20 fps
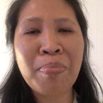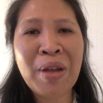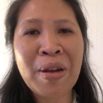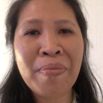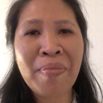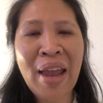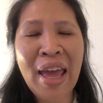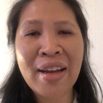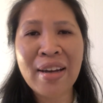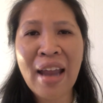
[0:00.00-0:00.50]
ลี่ยน
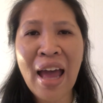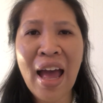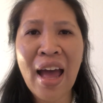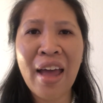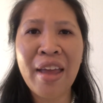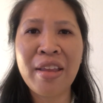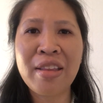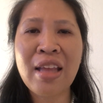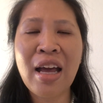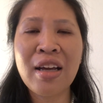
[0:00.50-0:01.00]
แปลงได้
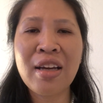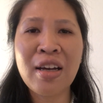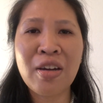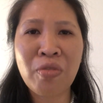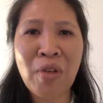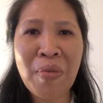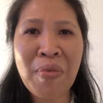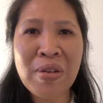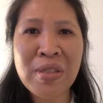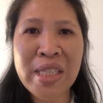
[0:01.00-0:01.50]
ถ้าเกิด
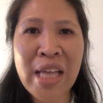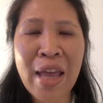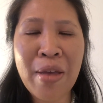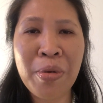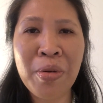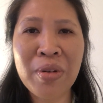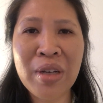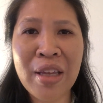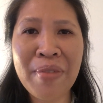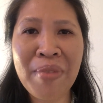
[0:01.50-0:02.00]
ว่าเว็บไซต์พ
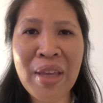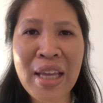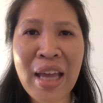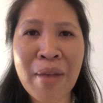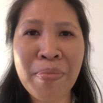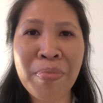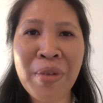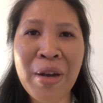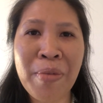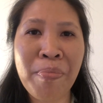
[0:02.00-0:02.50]
วกนี้มีกา
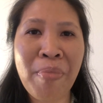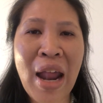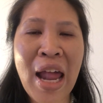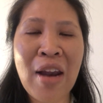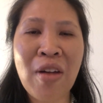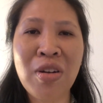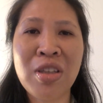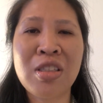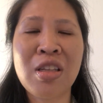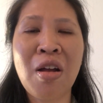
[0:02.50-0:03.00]
รเปลี่ยนแปลง
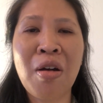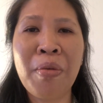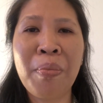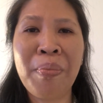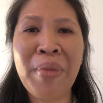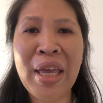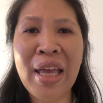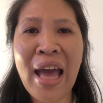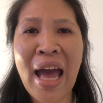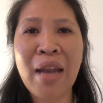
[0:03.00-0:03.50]
เราก็ต้อง
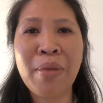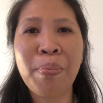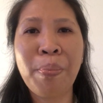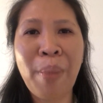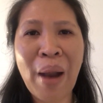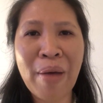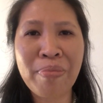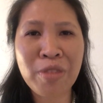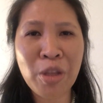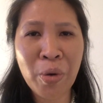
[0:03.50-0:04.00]
มีการป
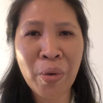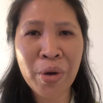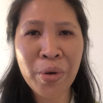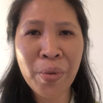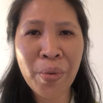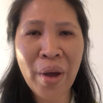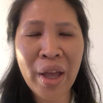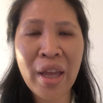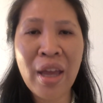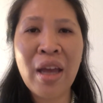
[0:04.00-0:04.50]
รับตัว
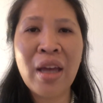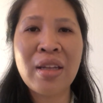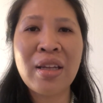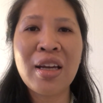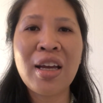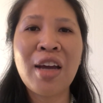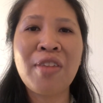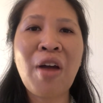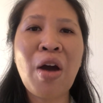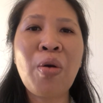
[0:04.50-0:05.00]
ด้วยถ้า
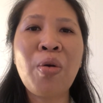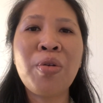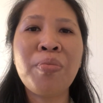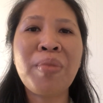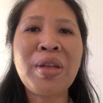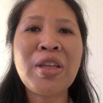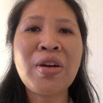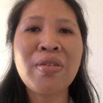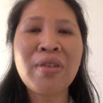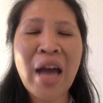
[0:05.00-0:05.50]
เกิดว่าคุณ
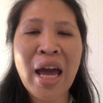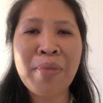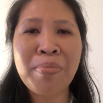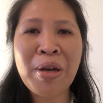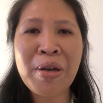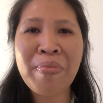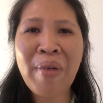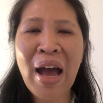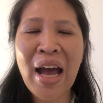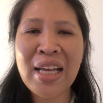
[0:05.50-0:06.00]
ไม่ต้องการ
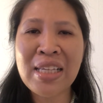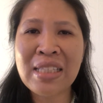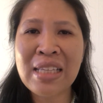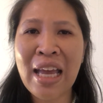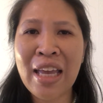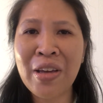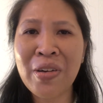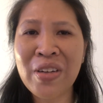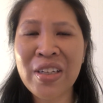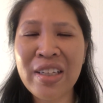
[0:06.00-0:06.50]
พึ่งพาอาศั
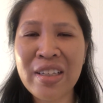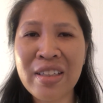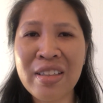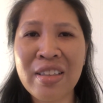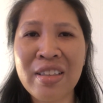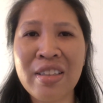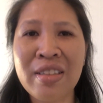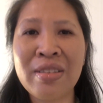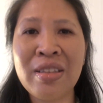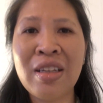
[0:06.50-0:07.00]
ยคน
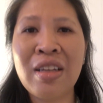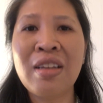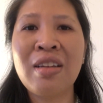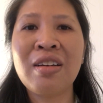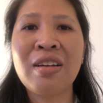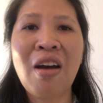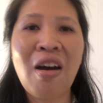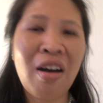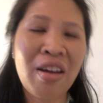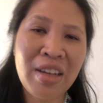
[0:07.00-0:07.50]
อื่น
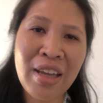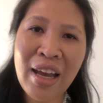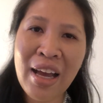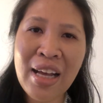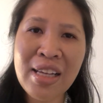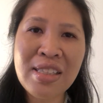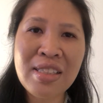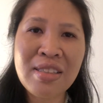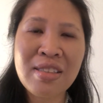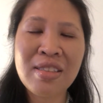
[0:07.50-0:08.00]
ก็เนี่ย
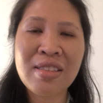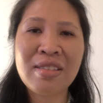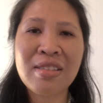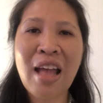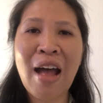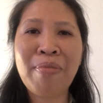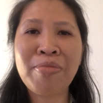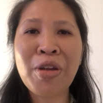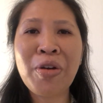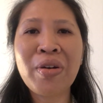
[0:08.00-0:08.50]
ค่ะ
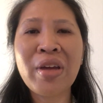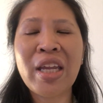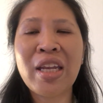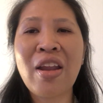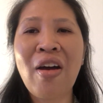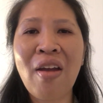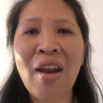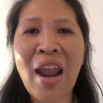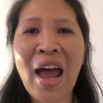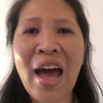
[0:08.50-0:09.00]
ทำธุรกิจ
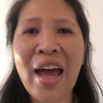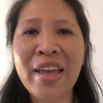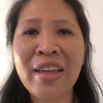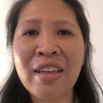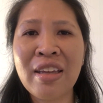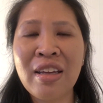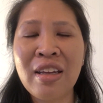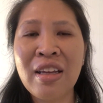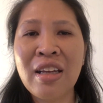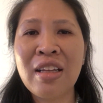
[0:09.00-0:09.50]
ออนไลน์
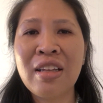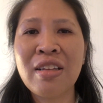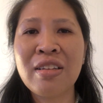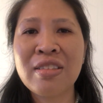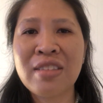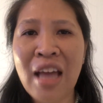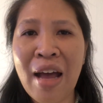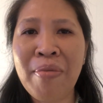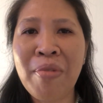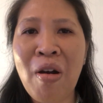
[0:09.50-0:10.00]

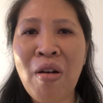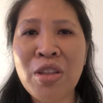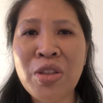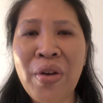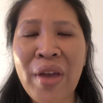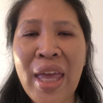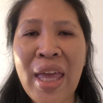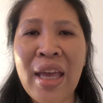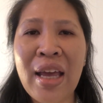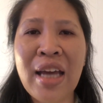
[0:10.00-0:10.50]
ทำของตั
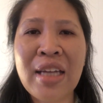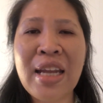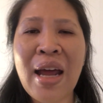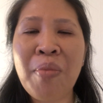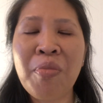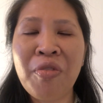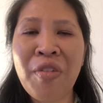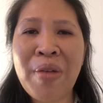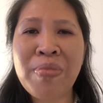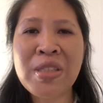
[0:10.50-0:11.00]
วเองค่ะ
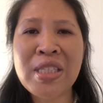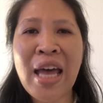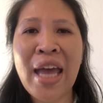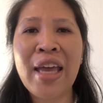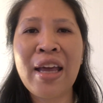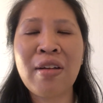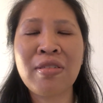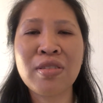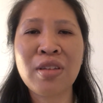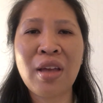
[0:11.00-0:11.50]
ทำเว็บไซ
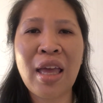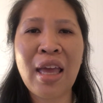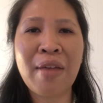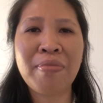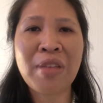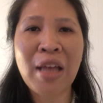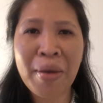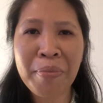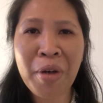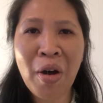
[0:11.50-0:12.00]
ต์ของตัวเอง
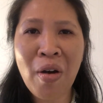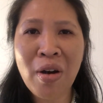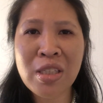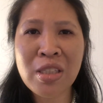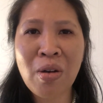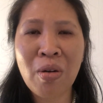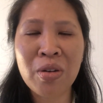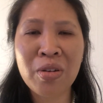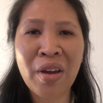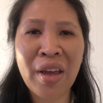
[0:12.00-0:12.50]
ทำคอร์ส
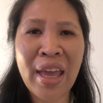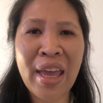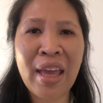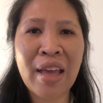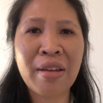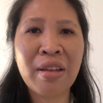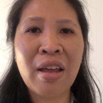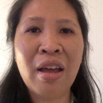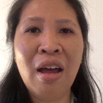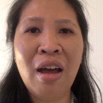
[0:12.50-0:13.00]
ของตัวเอง
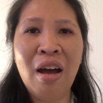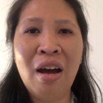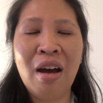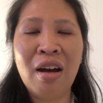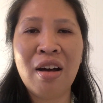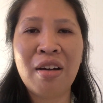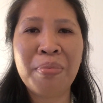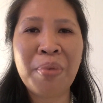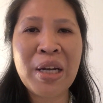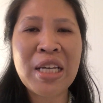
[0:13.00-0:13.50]

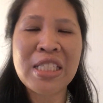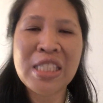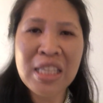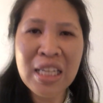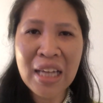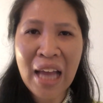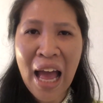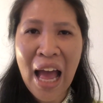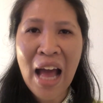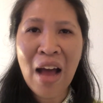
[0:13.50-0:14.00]
ผลิตสิ
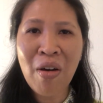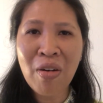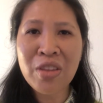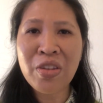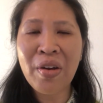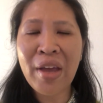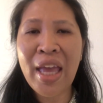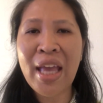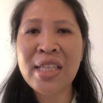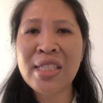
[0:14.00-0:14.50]
นค้าของ
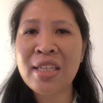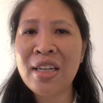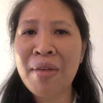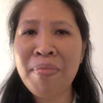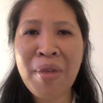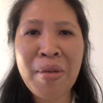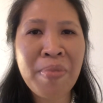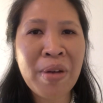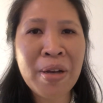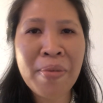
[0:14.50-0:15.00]
ตัวเองจะได้
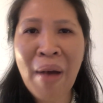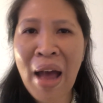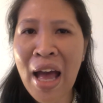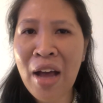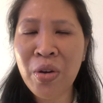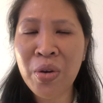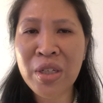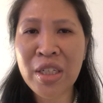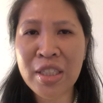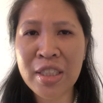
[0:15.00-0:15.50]
ไม่พึ่งพา
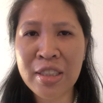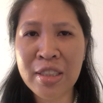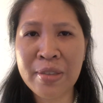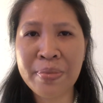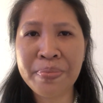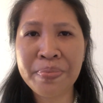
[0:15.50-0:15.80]
คนอื่น